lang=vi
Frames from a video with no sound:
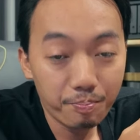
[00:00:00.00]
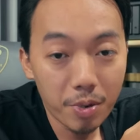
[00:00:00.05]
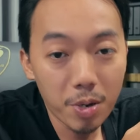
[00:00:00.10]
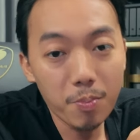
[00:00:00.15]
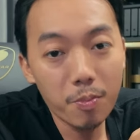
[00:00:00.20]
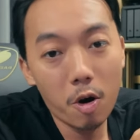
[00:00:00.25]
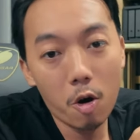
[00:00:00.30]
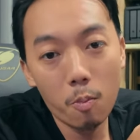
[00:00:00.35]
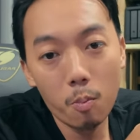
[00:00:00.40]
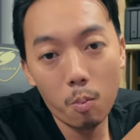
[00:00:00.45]
bị
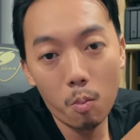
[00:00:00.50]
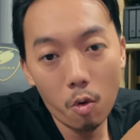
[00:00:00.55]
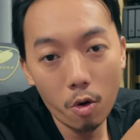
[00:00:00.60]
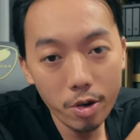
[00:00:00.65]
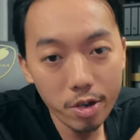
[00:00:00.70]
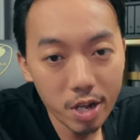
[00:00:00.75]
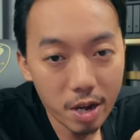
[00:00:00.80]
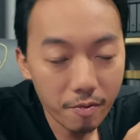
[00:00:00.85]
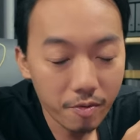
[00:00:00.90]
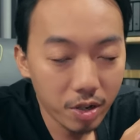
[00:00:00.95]
phốt
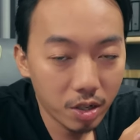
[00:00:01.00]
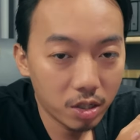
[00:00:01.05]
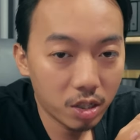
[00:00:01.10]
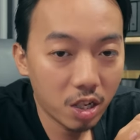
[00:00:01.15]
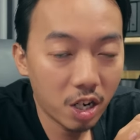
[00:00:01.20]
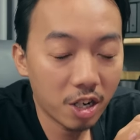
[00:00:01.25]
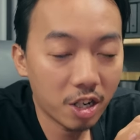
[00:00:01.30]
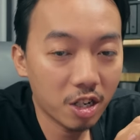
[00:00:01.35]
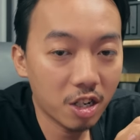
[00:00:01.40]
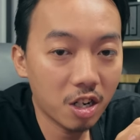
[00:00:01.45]
muối để viết
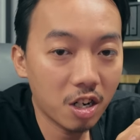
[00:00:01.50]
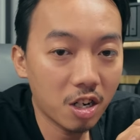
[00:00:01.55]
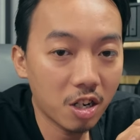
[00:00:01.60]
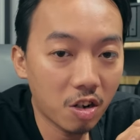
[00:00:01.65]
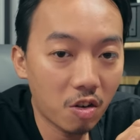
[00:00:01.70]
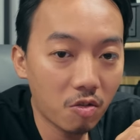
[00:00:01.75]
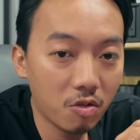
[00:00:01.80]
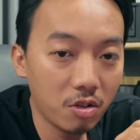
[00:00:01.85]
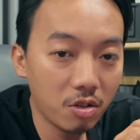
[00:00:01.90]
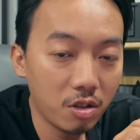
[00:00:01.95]
thật nó
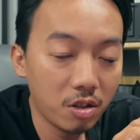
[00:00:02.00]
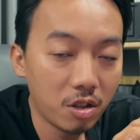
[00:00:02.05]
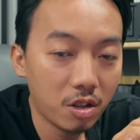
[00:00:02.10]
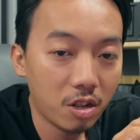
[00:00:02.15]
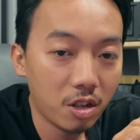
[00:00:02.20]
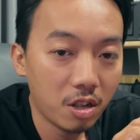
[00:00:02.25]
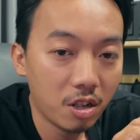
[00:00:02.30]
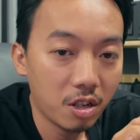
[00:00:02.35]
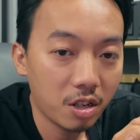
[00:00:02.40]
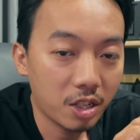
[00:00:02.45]
không
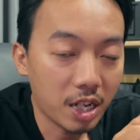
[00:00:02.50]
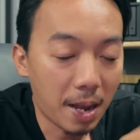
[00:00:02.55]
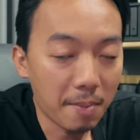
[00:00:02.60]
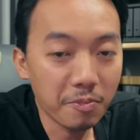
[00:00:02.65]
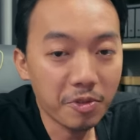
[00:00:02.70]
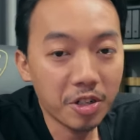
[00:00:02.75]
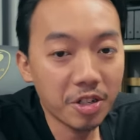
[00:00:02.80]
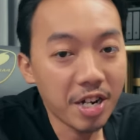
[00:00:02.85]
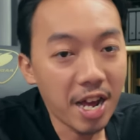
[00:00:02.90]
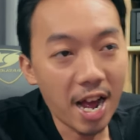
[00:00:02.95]

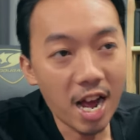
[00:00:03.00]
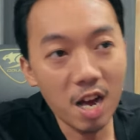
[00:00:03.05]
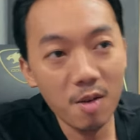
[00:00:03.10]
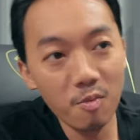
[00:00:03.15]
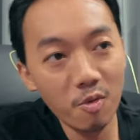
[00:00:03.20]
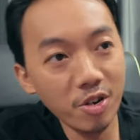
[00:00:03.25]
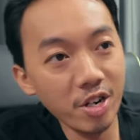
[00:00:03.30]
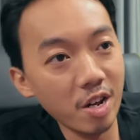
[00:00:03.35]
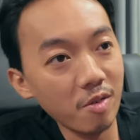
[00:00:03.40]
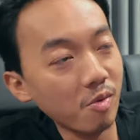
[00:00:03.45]
cam chân đá
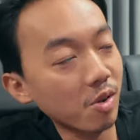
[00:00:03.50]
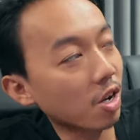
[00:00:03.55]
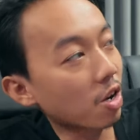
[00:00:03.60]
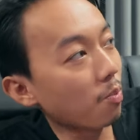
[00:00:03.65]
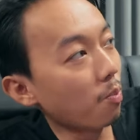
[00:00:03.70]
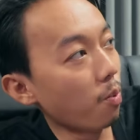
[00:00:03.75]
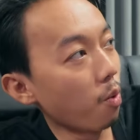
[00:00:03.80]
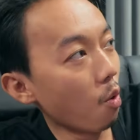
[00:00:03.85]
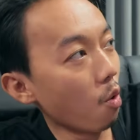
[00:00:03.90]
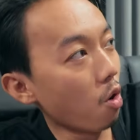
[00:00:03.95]
muối để viết
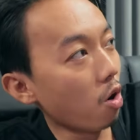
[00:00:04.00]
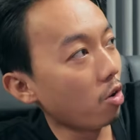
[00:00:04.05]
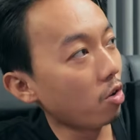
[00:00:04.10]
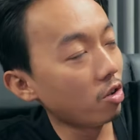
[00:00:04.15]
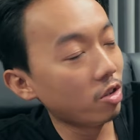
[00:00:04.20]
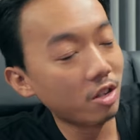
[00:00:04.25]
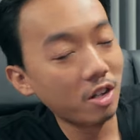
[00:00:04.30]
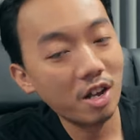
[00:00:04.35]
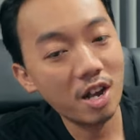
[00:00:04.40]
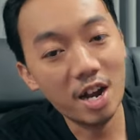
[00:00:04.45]
buông
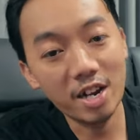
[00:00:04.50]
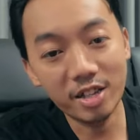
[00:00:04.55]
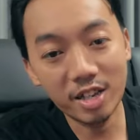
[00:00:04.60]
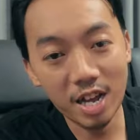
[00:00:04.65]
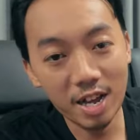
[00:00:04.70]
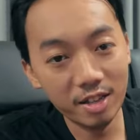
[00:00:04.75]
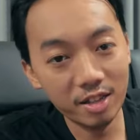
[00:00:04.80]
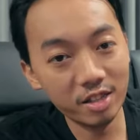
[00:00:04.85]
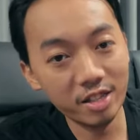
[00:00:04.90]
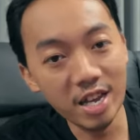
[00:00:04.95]
ai
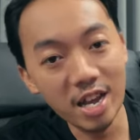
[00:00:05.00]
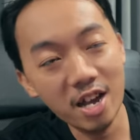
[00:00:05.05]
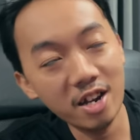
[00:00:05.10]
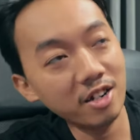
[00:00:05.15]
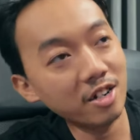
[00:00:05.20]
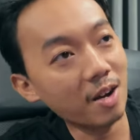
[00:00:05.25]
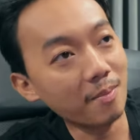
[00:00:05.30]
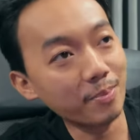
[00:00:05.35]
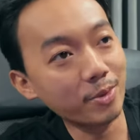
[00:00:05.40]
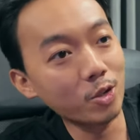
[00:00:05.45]
tham tê
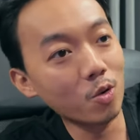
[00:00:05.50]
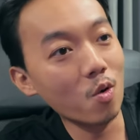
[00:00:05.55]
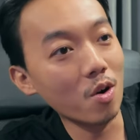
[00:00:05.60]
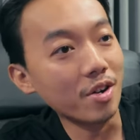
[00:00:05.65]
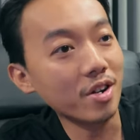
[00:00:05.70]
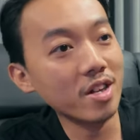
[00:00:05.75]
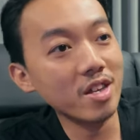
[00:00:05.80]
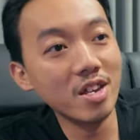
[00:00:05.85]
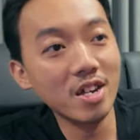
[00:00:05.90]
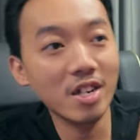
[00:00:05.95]
hàng đọc
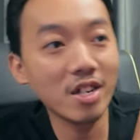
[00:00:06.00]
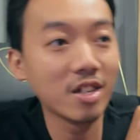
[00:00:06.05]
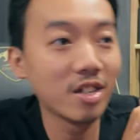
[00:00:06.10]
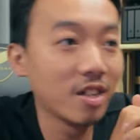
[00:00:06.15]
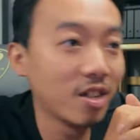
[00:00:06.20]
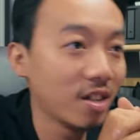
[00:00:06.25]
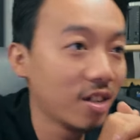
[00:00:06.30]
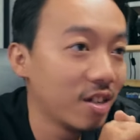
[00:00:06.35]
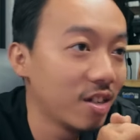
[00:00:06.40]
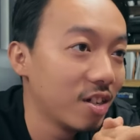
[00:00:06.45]
tròn đấy á
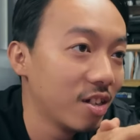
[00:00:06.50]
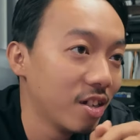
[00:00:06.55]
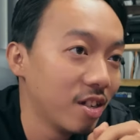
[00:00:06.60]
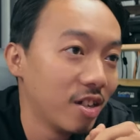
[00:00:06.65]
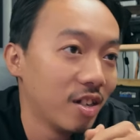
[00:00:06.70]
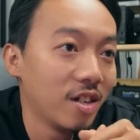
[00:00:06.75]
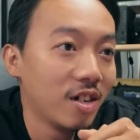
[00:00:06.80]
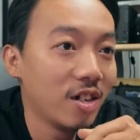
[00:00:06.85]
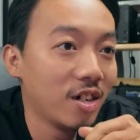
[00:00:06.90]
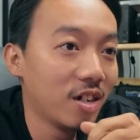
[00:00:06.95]

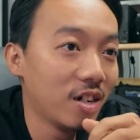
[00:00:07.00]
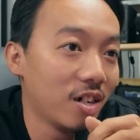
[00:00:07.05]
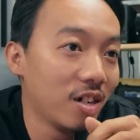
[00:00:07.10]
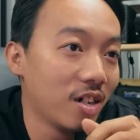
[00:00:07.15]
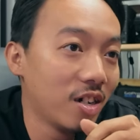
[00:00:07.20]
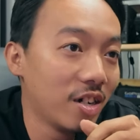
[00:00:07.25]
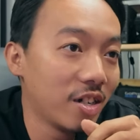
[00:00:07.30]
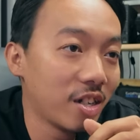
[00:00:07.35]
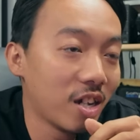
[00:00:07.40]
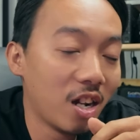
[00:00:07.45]

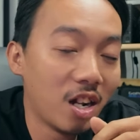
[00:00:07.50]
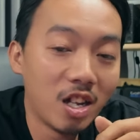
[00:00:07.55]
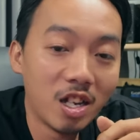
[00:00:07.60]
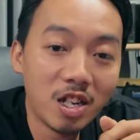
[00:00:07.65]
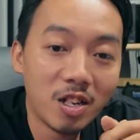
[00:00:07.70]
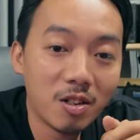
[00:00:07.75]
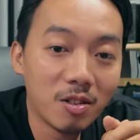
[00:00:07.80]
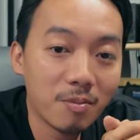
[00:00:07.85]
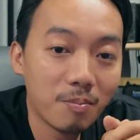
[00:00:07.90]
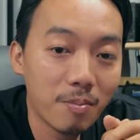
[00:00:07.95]
ờ nó
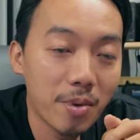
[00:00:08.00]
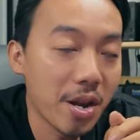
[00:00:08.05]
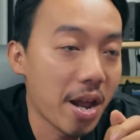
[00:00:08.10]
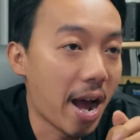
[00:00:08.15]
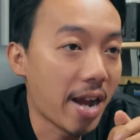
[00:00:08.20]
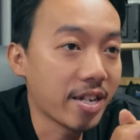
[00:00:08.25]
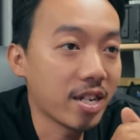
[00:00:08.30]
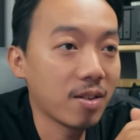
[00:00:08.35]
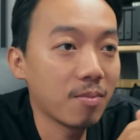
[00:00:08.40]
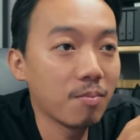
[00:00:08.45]
lừa và
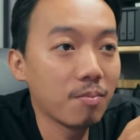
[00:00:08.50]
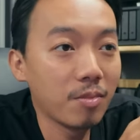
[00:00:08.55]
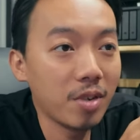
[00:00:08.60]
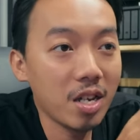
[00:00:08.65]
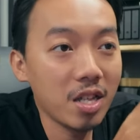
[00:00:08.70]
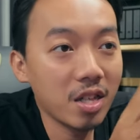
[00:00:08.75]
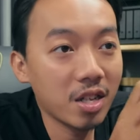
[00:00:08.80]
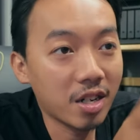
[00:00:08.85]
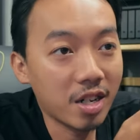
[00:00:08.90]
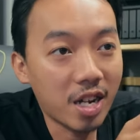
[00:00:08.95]
đánh
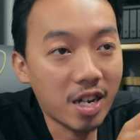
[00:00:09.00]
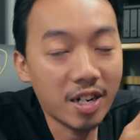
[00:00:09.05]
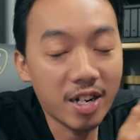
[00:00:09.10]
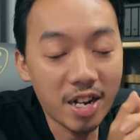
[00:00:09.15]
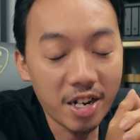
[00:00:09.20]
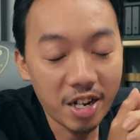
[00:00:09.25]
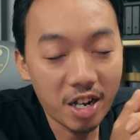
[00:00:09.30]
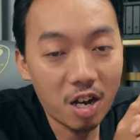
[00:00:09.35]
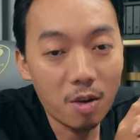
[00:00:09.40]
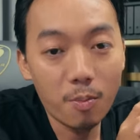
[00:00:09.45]
internet
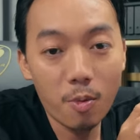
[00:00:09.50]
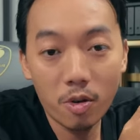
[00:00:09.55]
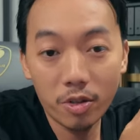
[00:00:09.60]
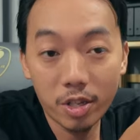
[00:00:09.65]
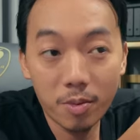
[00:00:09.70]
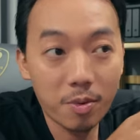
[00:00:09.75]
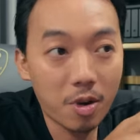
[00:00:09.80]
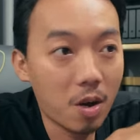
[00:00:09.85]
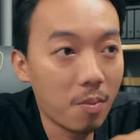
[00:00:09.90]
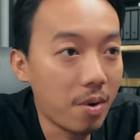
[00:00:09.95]
để nè gặp phong
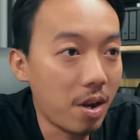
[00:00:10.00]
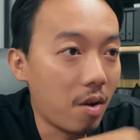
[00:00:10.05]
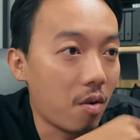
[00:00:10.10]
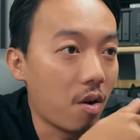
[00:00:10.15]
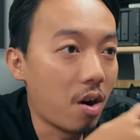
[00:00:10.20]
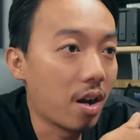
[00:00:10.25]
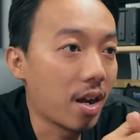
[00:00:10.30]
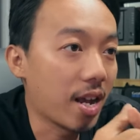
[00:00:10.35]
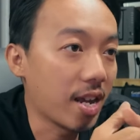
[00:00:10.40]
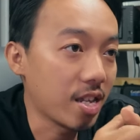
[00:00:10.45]
tập hợp về
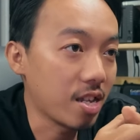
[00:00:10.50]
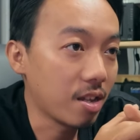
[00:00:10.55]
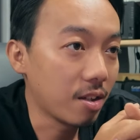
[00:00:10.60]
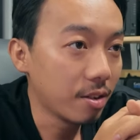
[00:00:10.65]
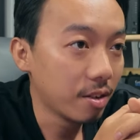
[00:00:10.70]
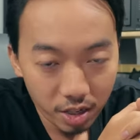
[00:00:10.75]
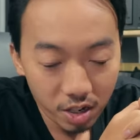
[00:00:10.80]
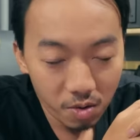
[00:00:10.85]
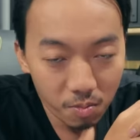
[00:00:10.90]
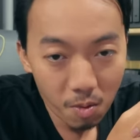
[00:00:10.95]
hòa ngày
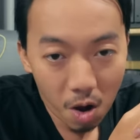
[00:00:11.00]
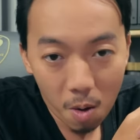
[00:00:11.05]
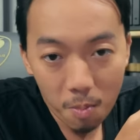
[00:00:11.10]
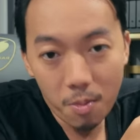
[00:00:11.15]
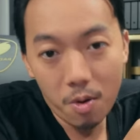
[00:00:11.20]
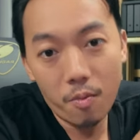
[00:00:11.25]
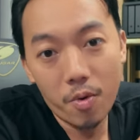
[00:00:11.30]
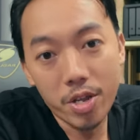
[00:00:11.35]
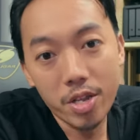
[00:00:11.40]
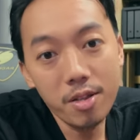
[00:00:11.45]
những bọn
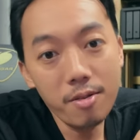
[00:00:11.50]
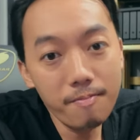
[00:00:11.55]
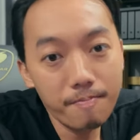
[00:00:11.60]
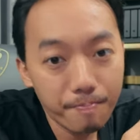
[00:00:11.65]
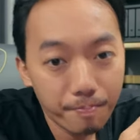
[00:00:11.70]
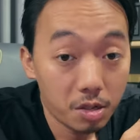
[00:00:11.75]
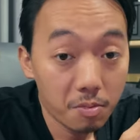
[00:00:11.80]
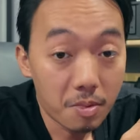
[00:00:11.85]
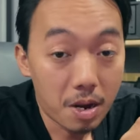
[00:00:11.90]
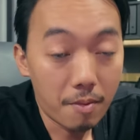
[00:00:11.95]
mà quýnh
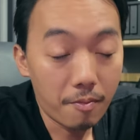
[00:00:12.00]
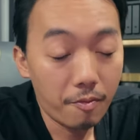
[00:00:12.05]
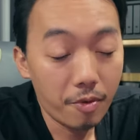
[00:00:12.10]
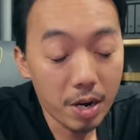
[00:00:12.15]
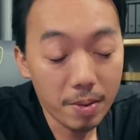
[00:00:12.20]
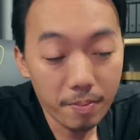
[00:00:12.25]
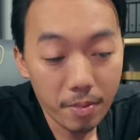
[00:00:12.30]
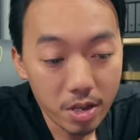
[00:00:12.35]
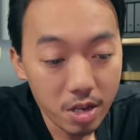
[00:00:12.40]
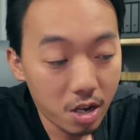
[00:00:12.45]
xem
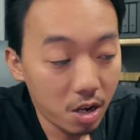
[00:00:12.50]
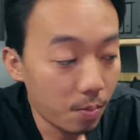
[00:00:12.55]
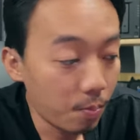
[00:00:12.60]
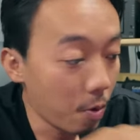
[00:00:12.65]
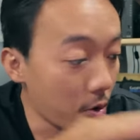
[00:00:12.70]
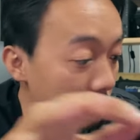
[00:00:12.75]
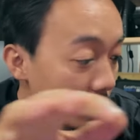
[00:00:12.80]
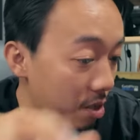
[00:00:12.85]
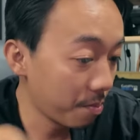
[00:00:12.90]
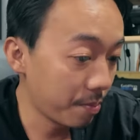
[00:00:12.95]
web để dương gặp
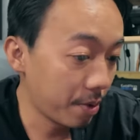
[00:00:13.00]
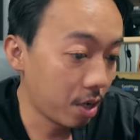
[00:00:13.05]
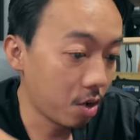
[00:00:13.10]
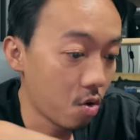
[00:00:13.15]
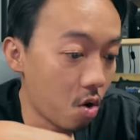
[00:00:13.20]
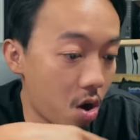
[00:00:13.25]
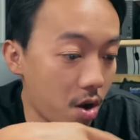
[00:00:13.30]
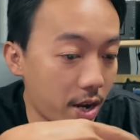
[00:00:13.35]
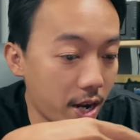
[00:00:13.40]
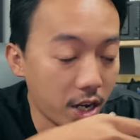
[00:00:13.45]
phong tập hợp
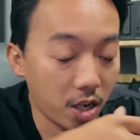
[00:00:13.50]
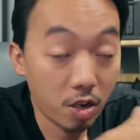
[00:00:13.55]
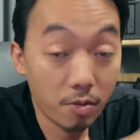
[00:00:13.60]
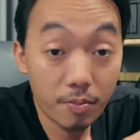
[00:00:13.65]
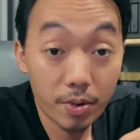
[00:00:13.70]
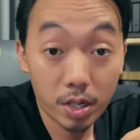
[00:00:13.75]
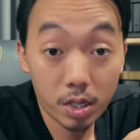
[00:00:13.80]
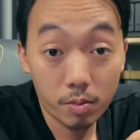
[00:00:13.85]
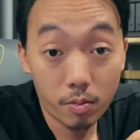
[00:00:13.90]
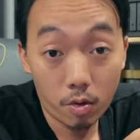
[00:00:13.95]
hòa ngày đi
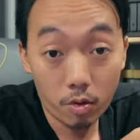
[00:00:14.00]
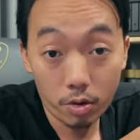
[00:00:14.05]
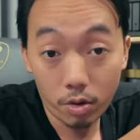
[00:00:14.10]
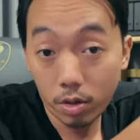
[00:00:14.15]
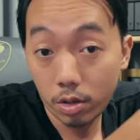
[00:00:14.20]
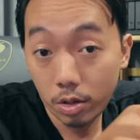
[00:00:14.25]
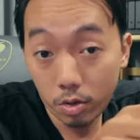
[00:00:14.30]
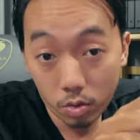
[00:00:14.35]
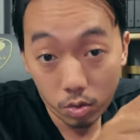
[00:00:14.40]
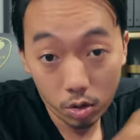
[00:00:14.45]
Facebook
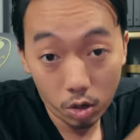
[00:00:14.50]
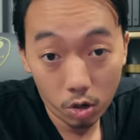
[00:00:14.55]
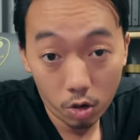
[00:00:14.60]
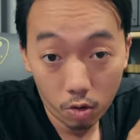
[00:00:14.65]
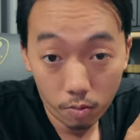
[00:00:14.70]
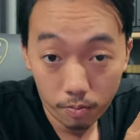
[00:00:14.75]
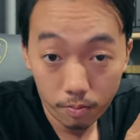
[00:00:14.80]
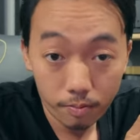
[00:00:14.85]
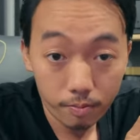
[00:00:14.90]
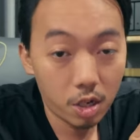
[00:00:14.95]
đi
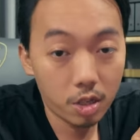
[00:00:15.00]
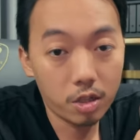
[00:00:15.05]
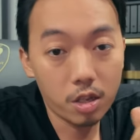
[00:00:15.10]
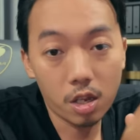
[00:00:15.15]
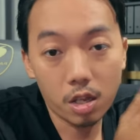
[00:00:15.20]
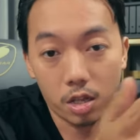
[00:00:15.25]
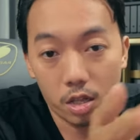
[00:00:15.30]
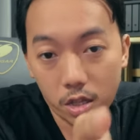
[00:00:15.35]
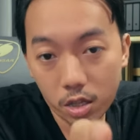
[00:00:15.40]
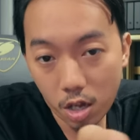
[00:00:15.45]
YouTube đi
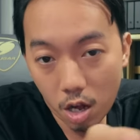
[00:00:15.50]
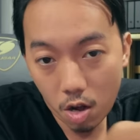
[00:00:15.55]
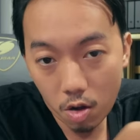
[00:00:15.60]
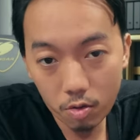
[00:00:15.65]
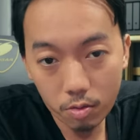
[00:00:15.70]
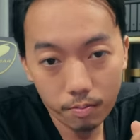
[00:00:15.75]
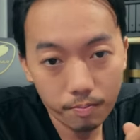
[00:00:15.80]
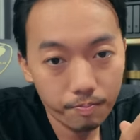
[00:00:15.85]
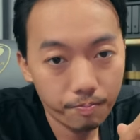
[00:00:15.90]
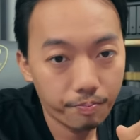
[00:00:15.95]

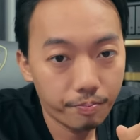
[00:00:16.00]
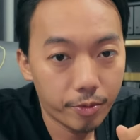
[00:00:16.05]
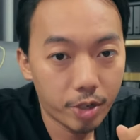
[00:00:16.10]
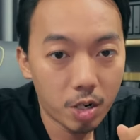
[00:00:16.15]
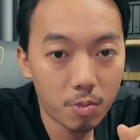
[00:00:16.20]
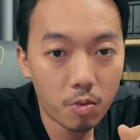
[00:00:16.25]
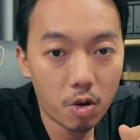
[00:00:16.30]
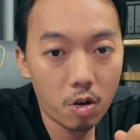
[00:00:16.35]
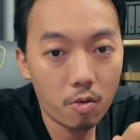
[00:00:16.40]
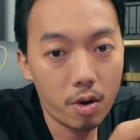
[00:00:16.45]
TikTok
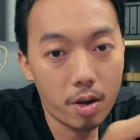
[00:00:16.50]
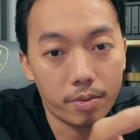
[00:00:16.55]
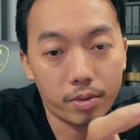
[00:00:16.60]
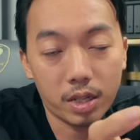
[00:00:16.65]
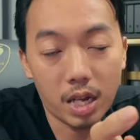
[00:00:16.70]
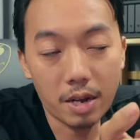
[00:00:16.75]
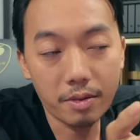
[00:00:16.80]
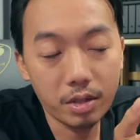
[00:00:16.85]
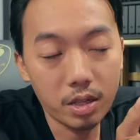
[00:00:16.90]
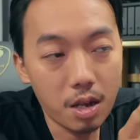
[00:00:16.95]
đi bộ
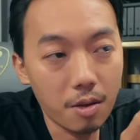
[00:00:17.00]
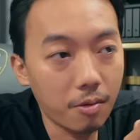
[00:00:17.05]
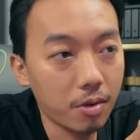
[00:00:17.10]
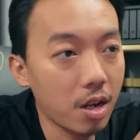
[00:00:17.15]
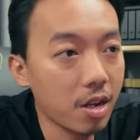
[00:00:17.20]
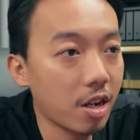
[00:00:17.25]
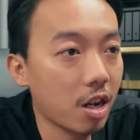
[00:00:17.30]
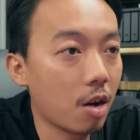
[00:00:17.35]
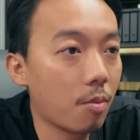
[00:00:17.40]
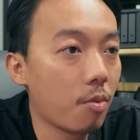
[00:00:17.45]
website xem
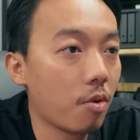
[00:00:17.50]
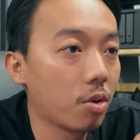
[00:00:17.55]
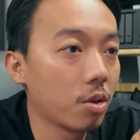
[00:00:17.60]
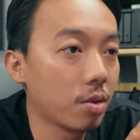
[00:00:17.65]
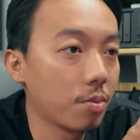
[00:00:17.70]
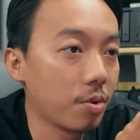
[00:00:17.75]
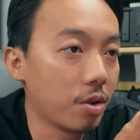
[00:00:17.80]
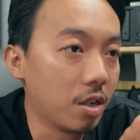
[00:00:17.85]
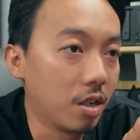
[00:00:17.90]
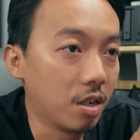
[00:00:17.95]
xem nè gặp phong
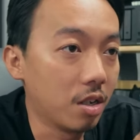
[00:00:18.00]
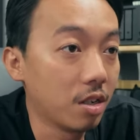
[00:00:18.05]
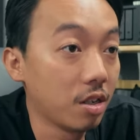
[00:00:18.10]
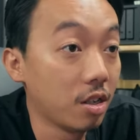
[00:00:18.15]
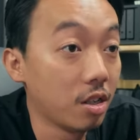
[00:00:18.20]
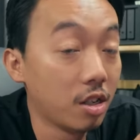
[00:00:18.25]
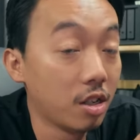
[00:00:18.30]
tập hợp